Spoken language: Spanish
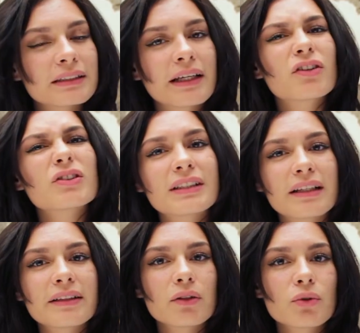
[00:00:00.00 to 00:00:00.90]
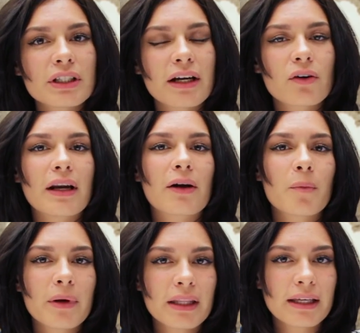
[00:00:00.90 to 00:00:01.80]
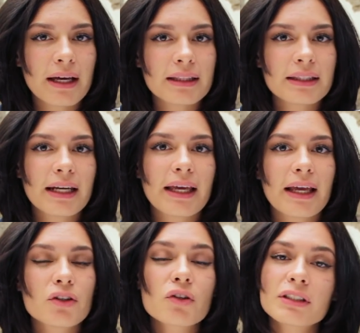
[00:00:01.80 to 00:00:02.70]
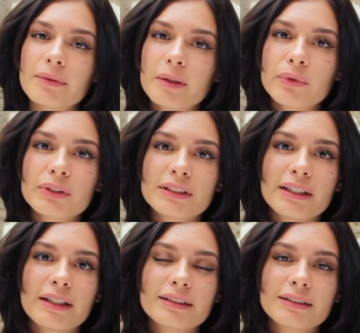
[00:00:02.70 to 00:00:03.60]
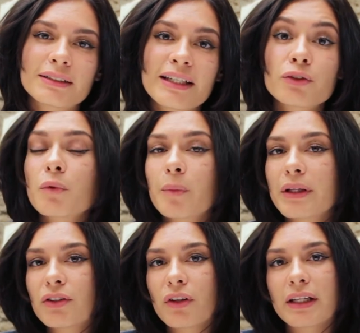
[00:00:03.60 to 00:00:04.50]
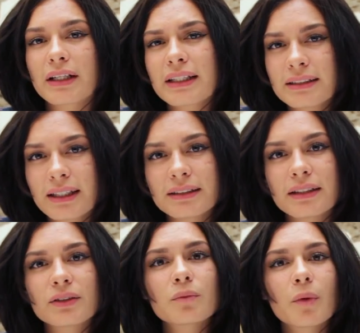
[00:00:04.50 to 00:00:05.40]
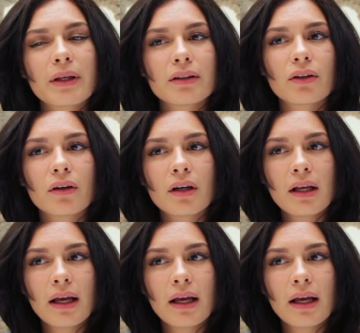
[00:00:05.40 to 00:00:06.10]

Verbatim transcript: está en constante lucha con la comedia, entre que no sabemos si es un momento de risa, si es un momento